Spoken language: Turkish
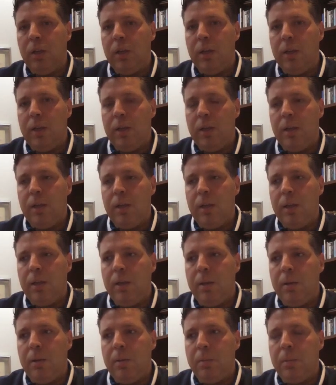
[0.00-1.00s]
e,
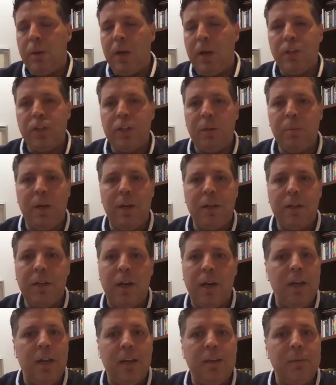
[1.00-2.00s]
başka
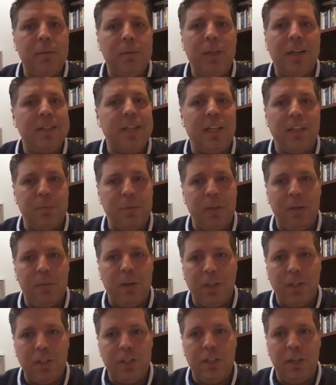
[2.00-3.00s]
marka ayakkabılar
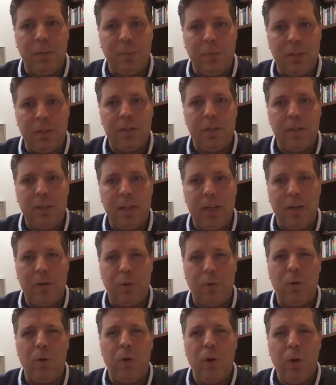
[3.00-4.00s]
satmaya başlayabilir. Yani
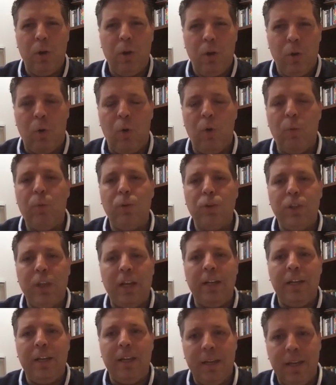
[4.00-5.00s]
o o
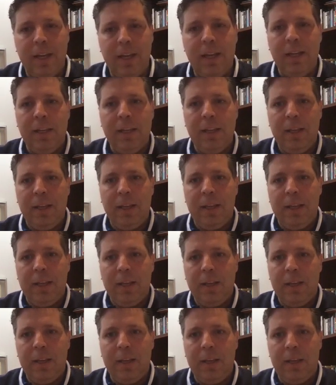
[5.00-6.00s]
modellere
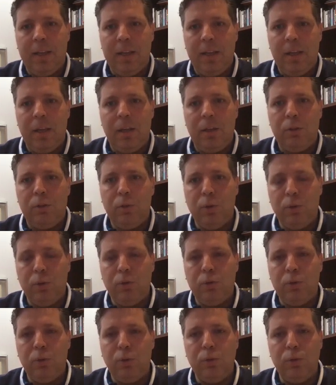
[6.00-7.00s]
e,
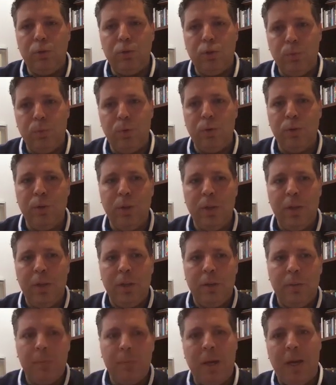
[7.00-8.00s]
dön, dönüşümün
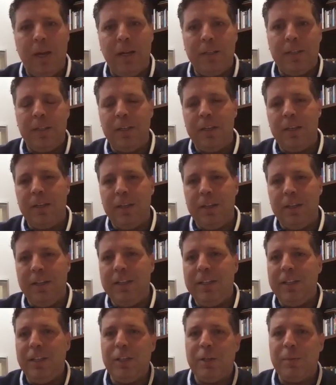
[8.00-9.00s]
belki
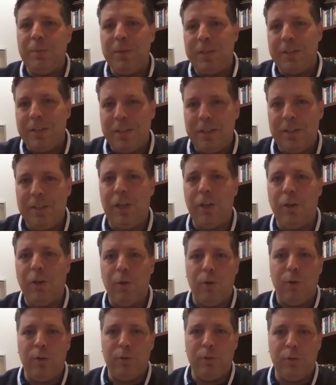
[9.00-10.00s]
ilginç bir şey
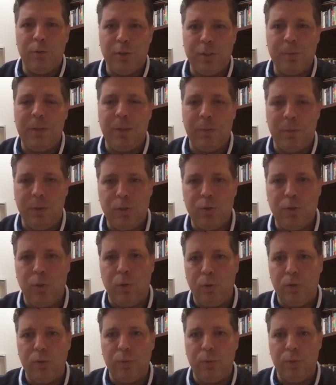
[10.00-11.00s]
oldu, zıplaması
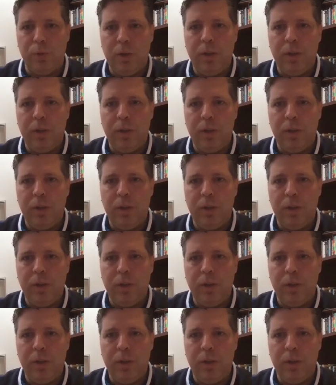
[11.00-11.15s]
oldu bu.